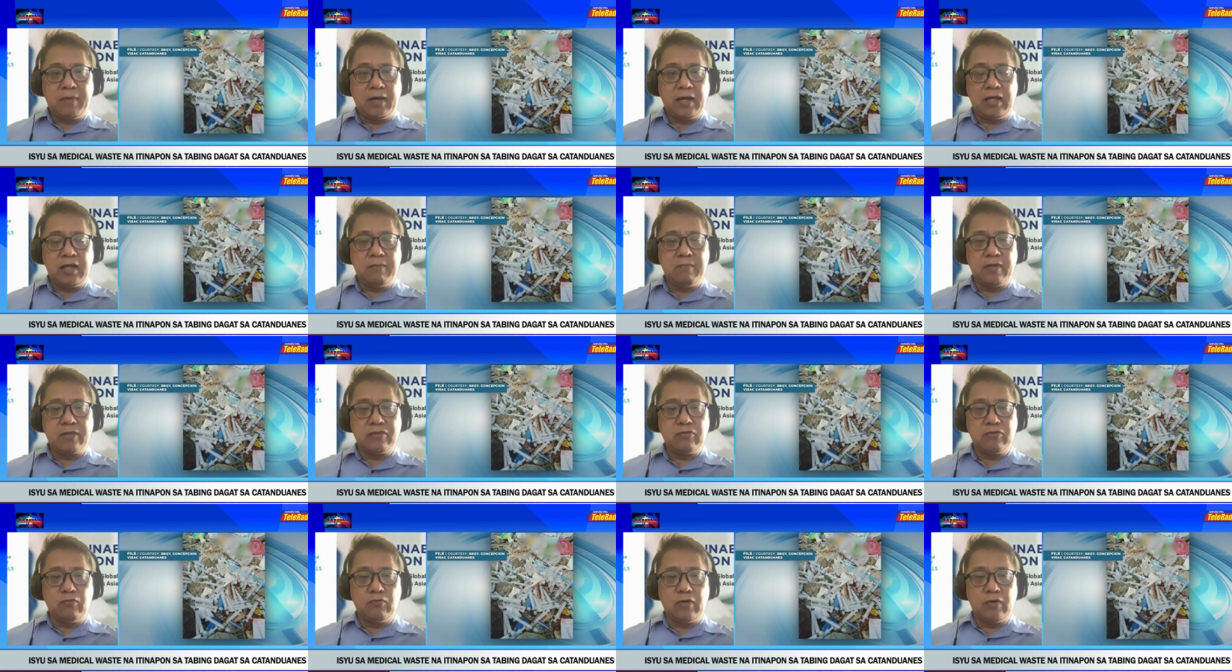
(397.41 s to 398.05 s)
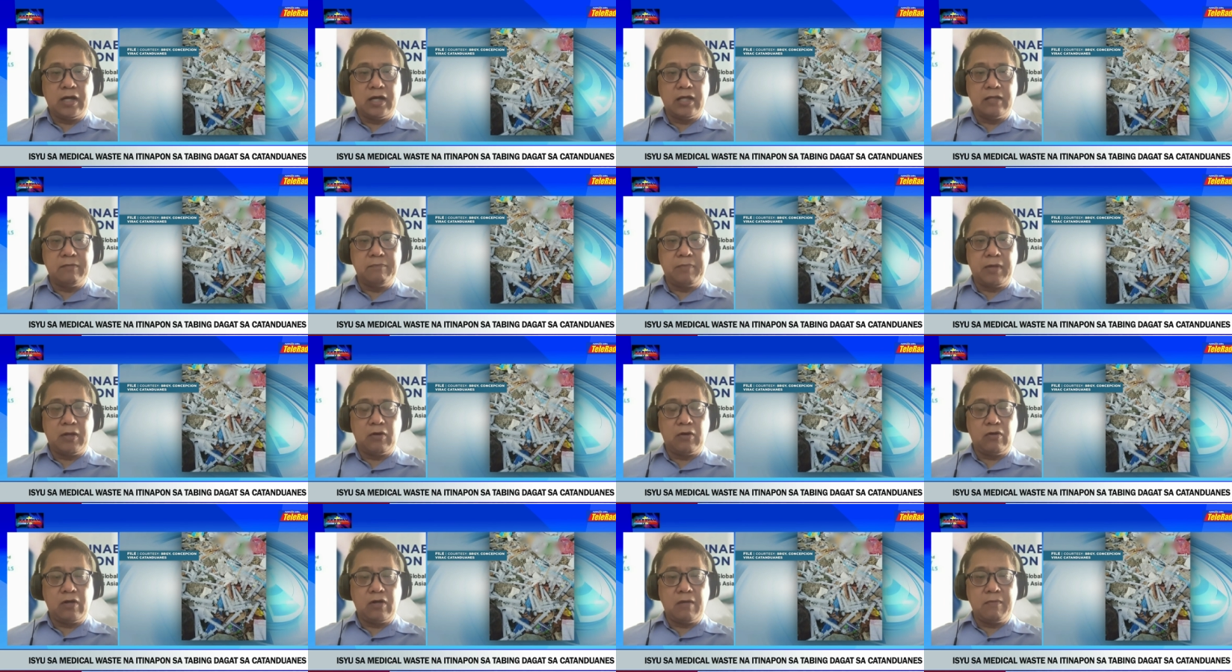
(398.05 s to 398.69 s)
pangimasukan.
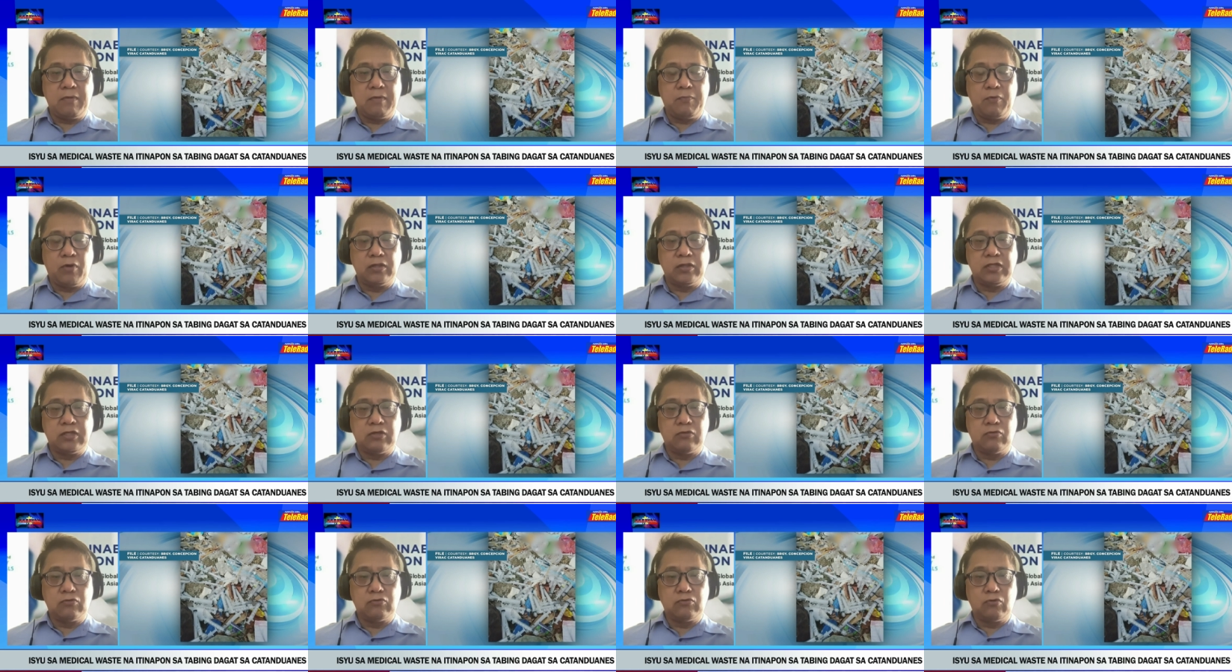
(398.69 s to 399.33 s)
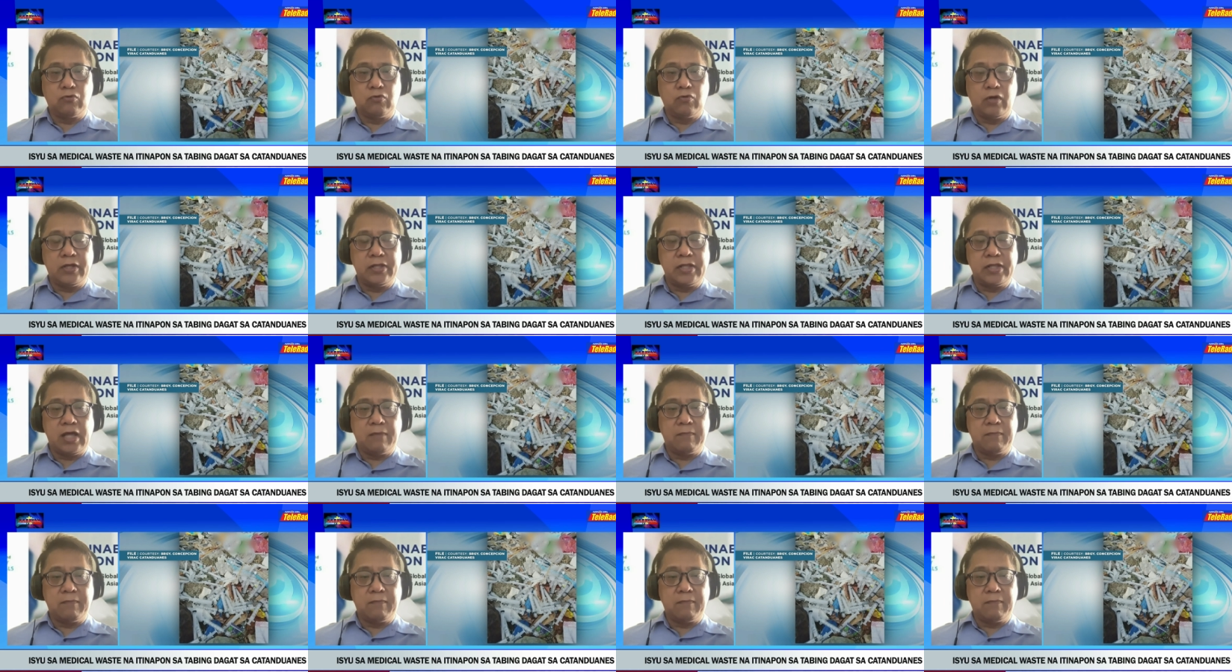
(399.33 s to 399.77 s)
Pero kami po ang tinuturuan